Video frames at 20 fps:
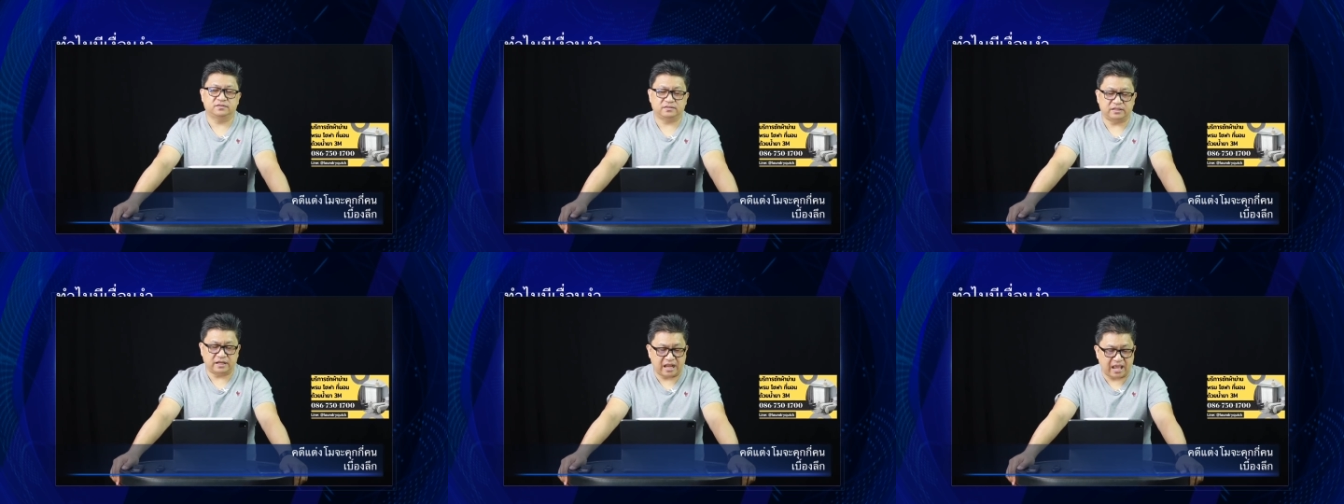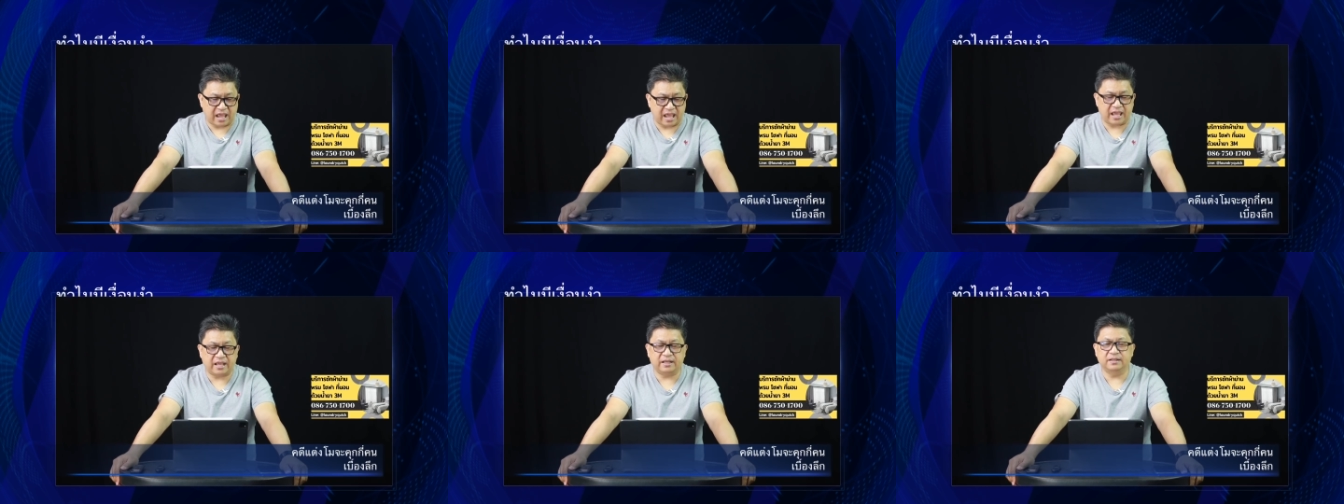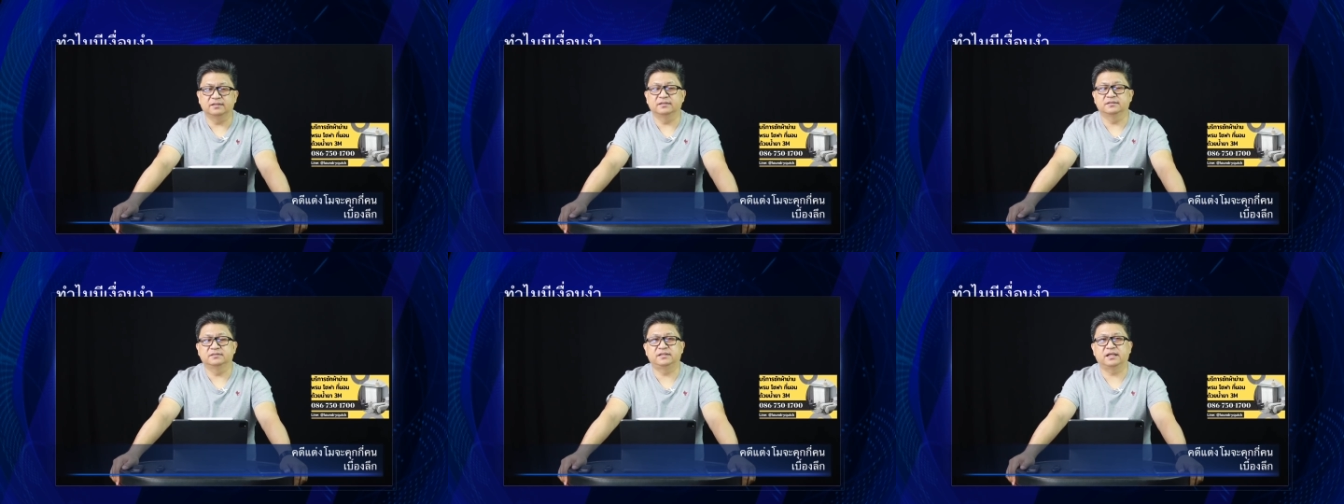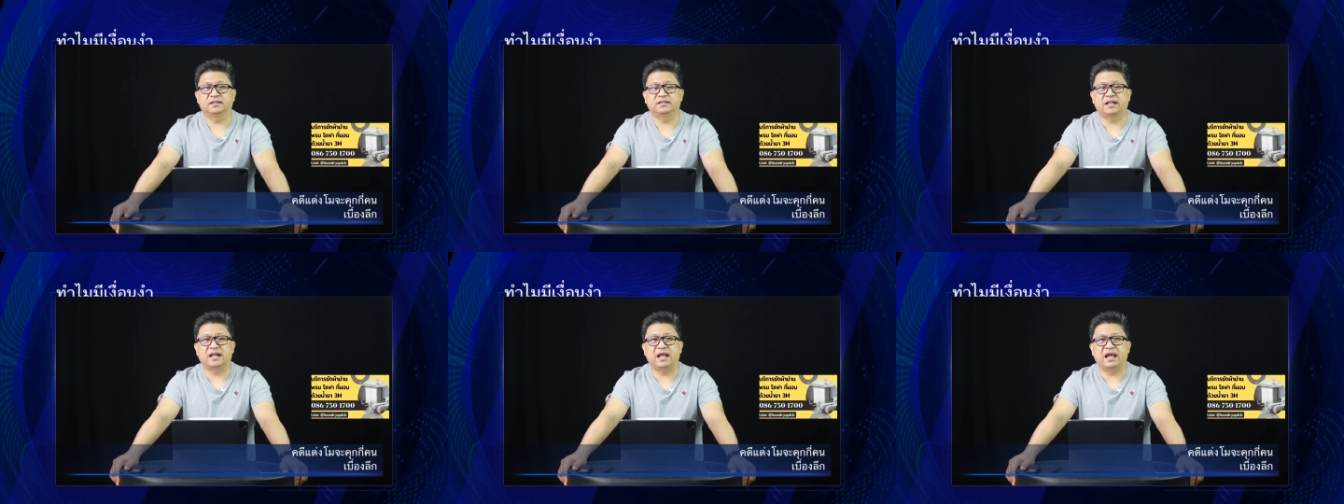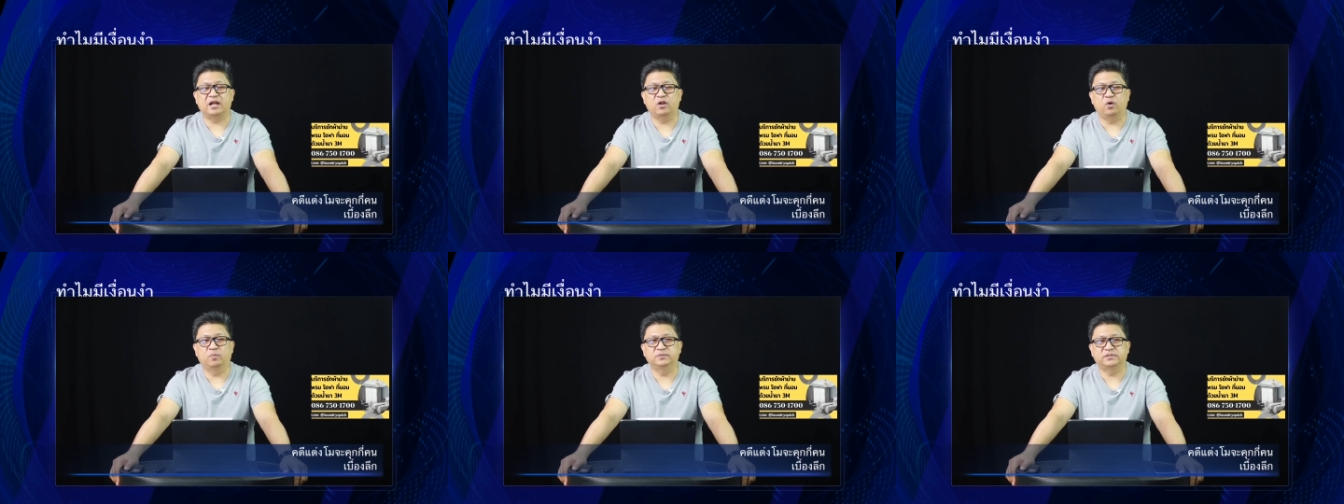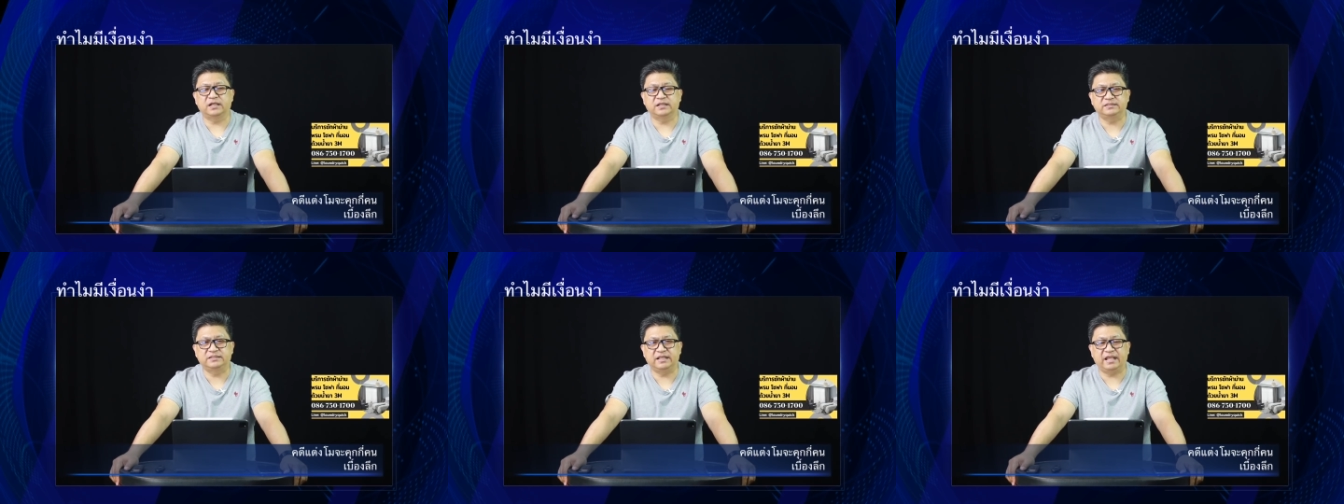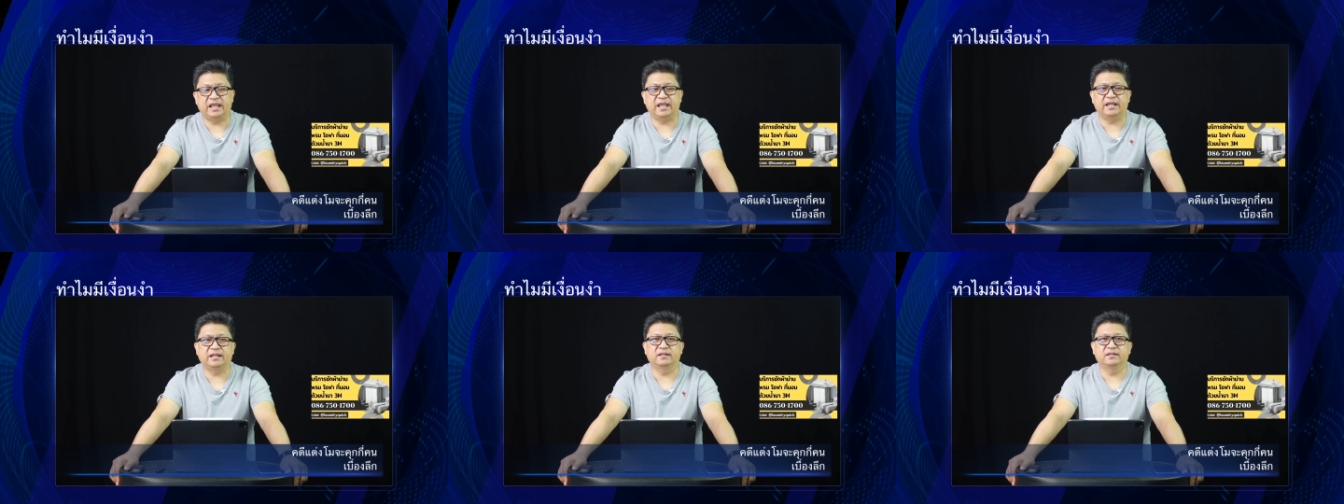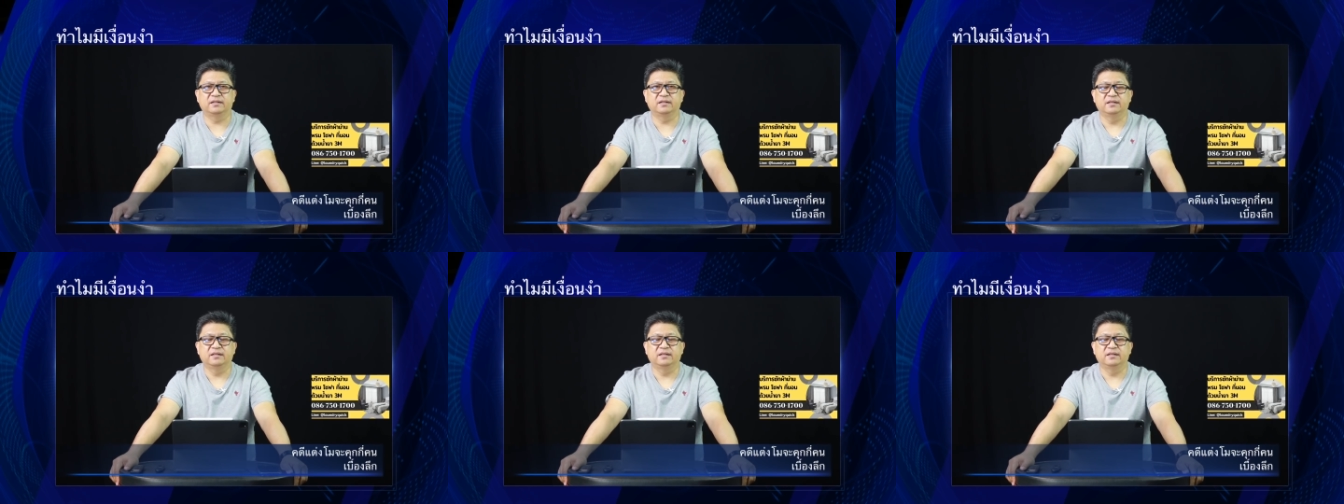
แสดงเจตนาลมชัดเจน